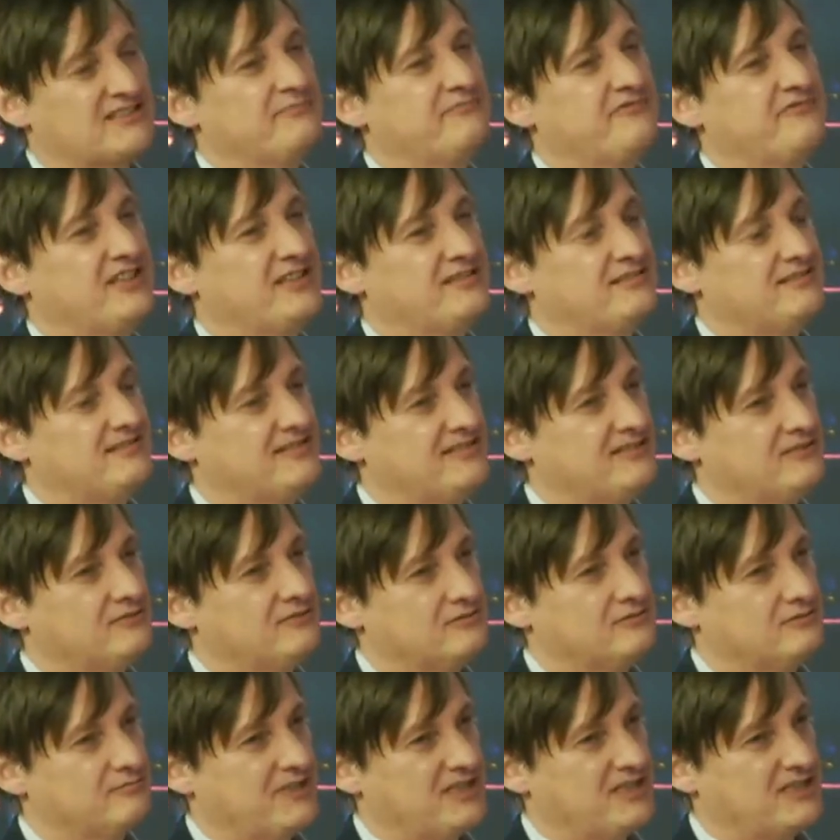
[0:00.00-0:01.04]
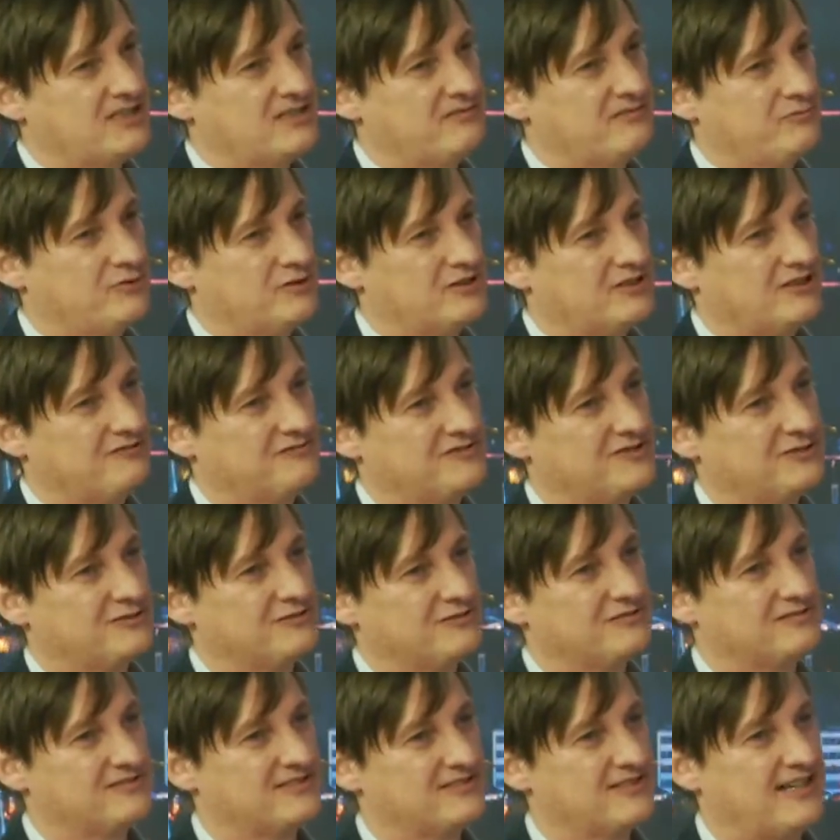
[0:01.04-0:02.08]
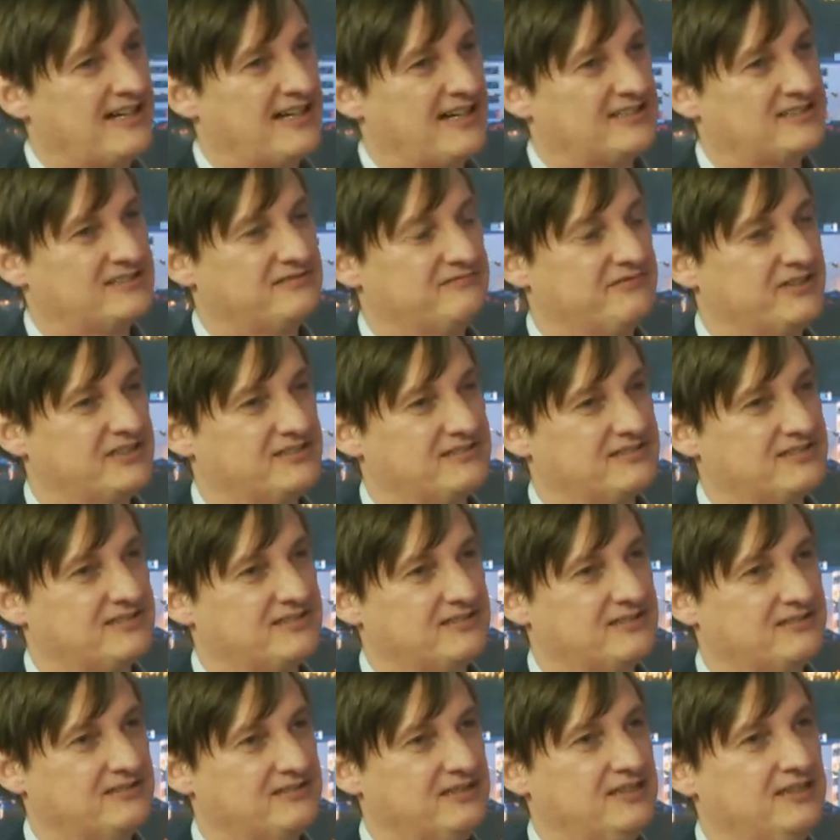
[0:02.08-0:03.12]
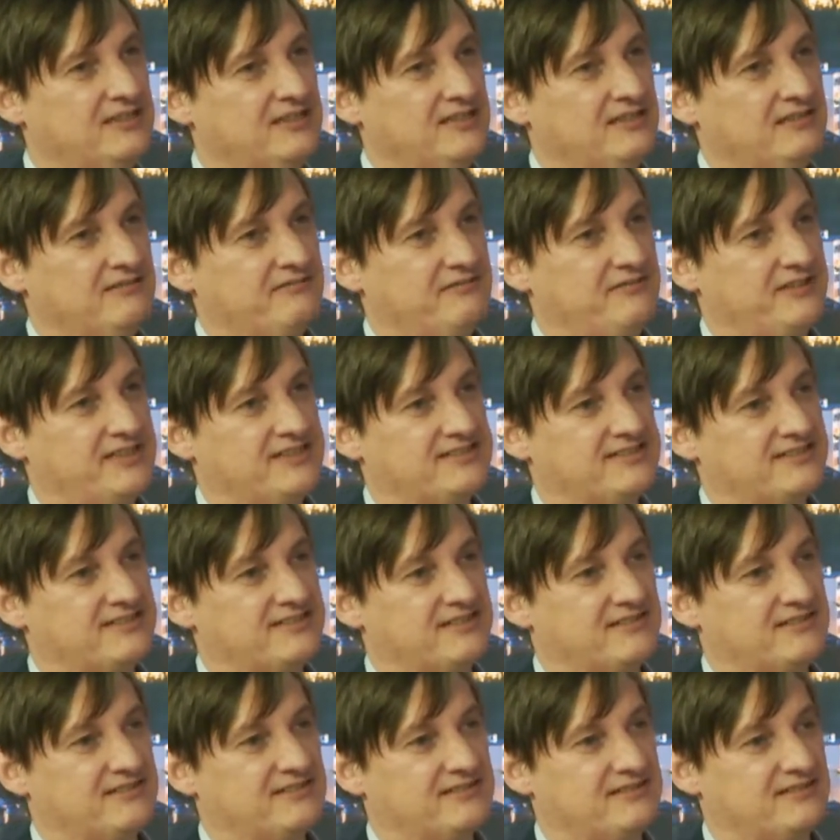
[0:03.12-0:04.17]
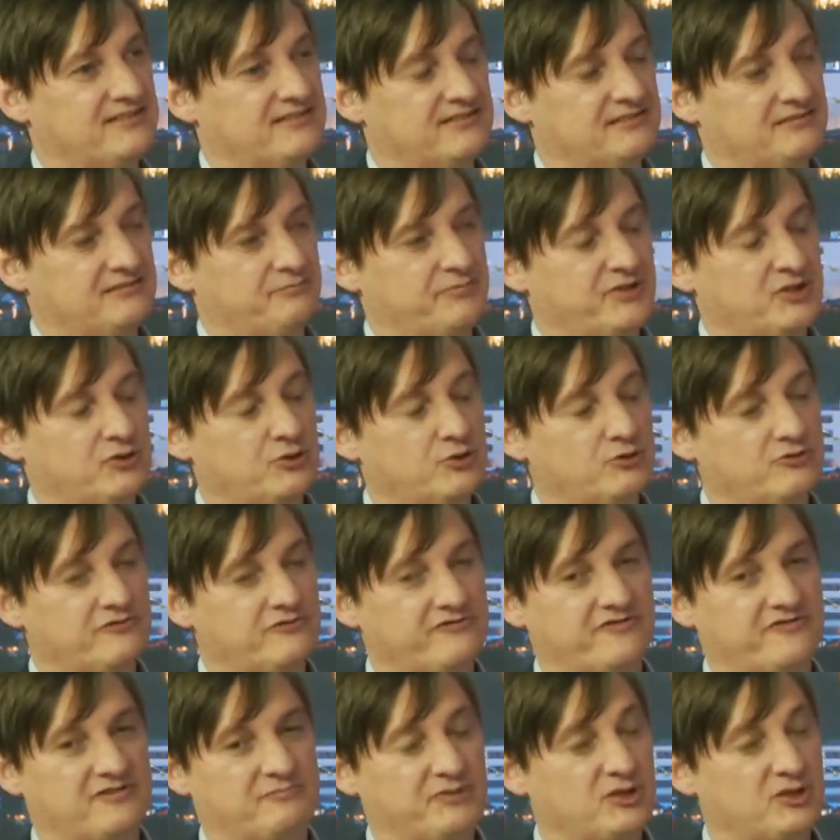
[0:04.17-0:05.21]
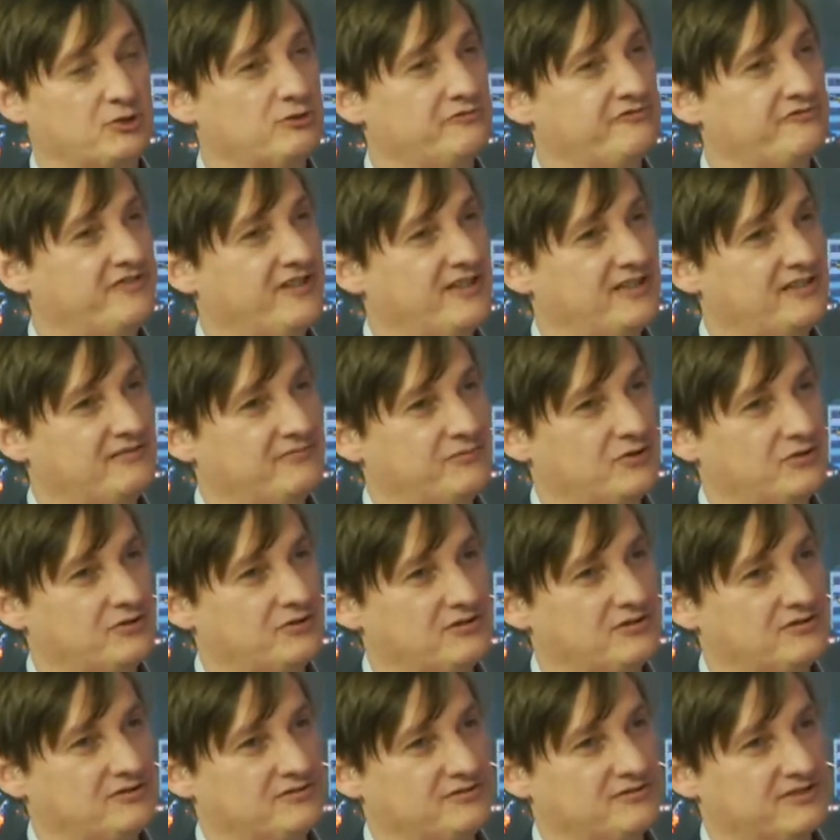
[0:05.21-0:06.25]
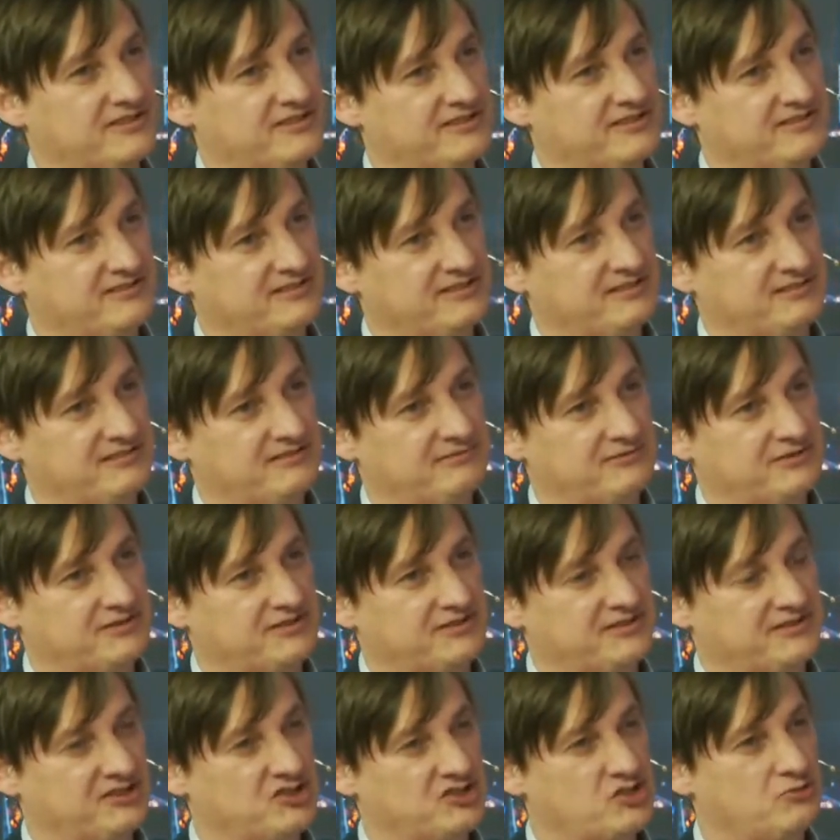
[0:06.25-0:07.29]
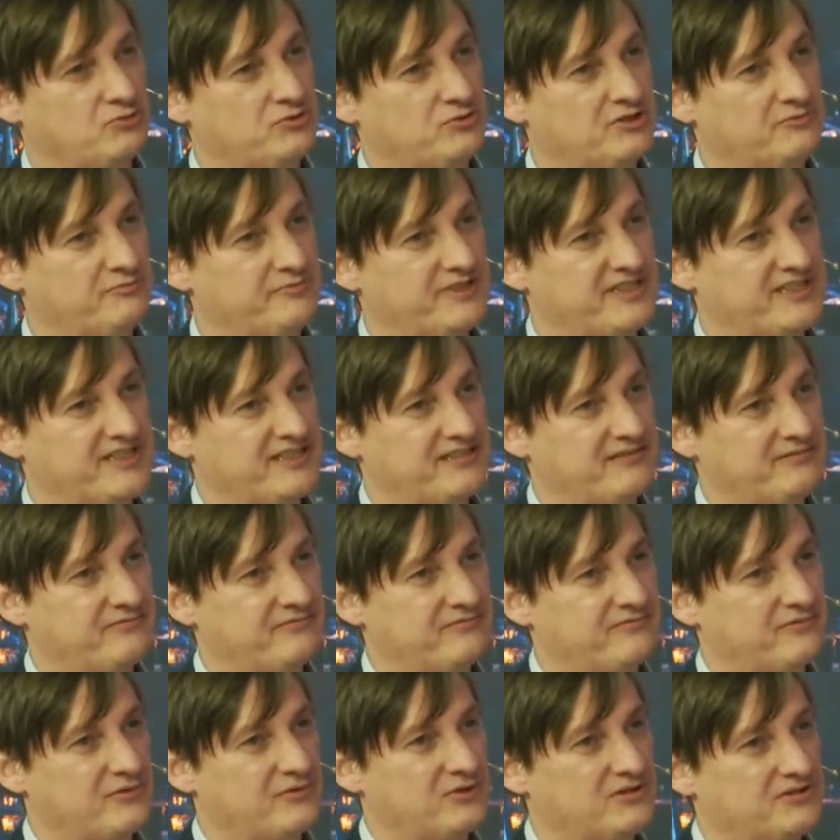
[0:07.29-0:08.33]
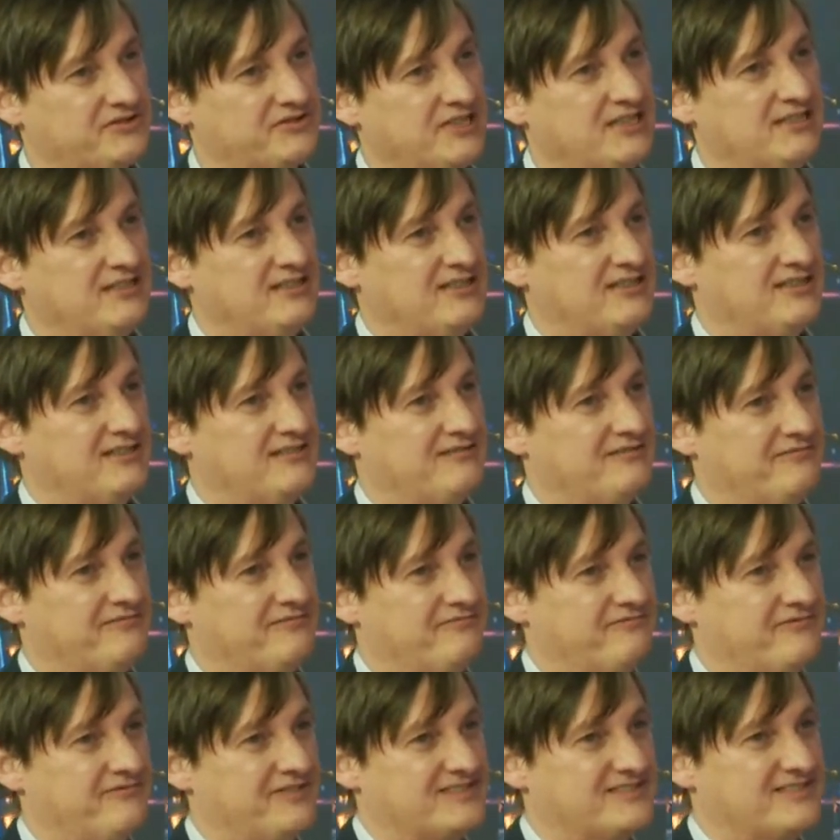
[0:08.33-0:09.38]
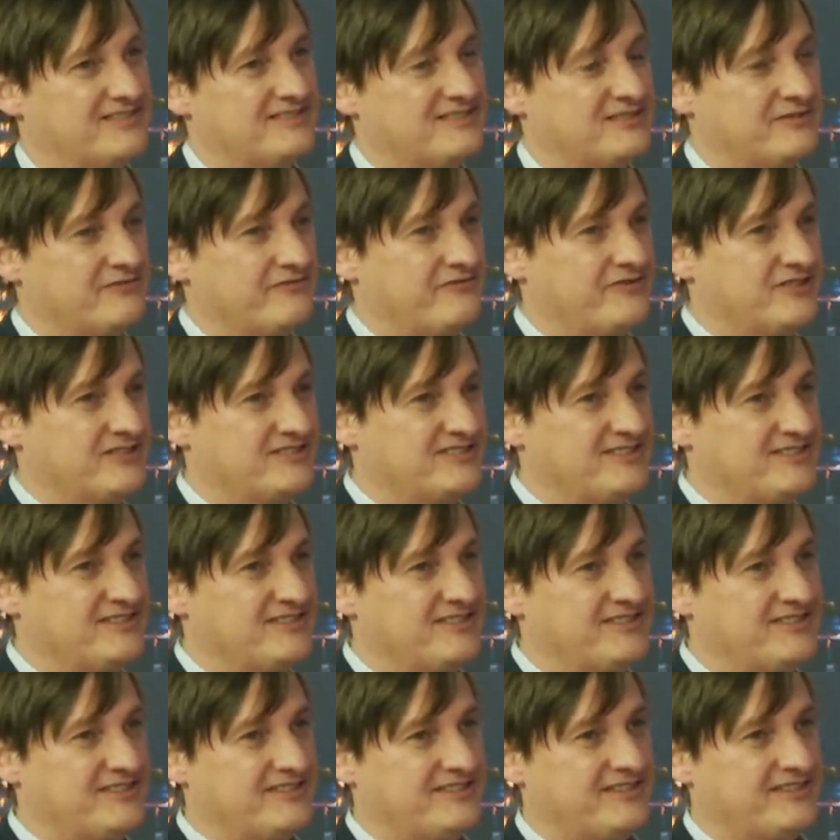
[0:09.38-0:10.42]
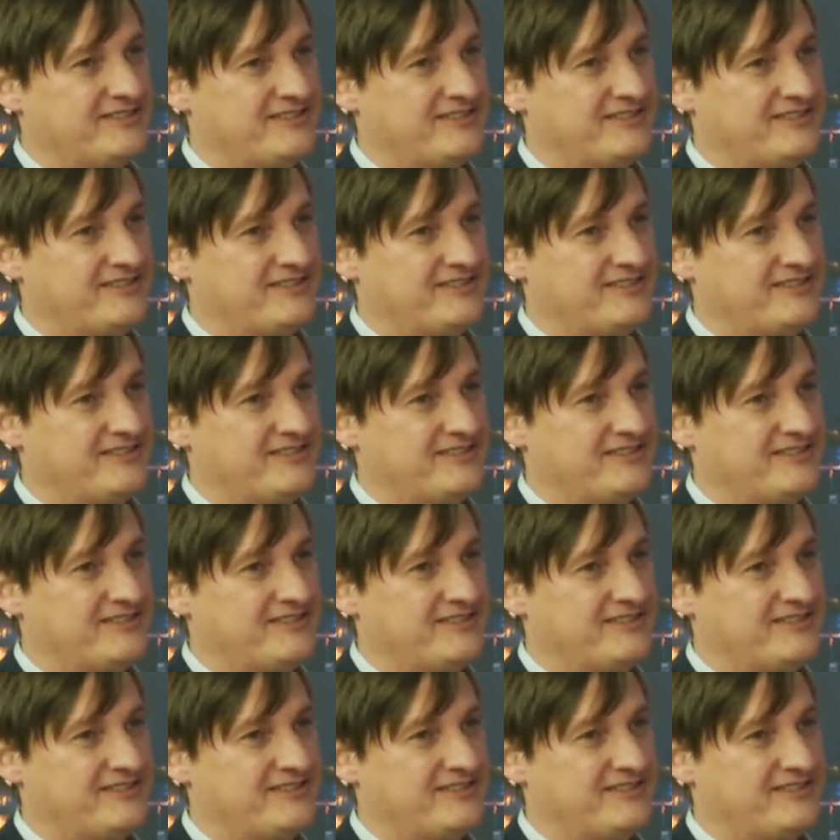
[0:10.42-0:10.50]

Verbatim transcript: empfehlen Sie jungen Menschen? Worauf sollten sie achten, wenn sie, wenn sie äh, Beruf, einen Beruf wählen wollen oder, in, äh, mhm. oder ihr Studium beginnen wollen? Äh, was sind so für Sie die,